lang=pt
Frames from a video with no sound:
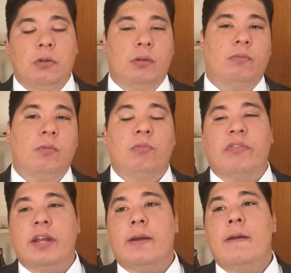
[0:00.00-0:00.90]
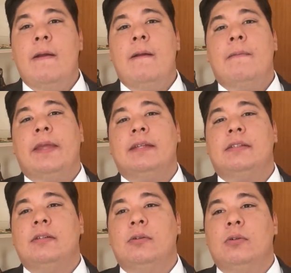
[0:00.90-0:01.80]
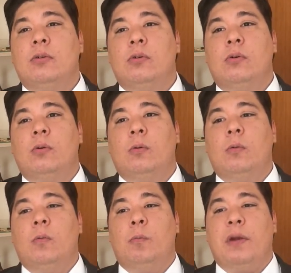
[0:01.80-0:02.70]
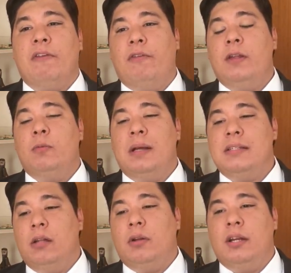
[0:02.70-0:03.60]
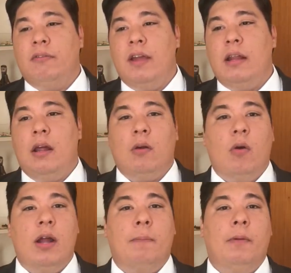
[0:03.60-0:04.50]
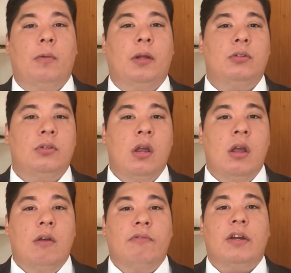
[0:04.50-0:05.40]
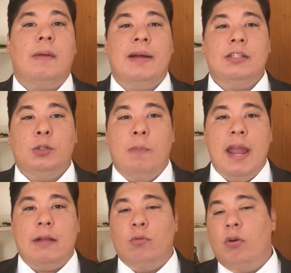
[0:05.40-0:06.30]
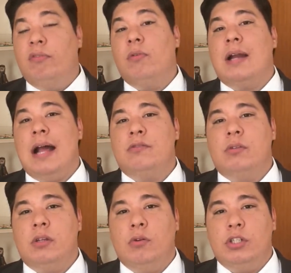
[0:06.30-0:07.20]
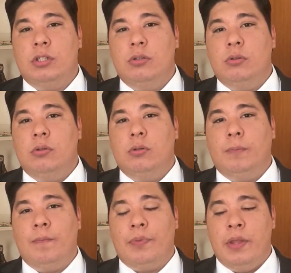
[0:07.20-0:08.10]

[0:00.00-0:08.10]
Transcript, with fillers: o. vamos ver né, se o prefeito Marcelo Crivella agora, pelo menos fica mais esperto. Houve o caso aí hoje do,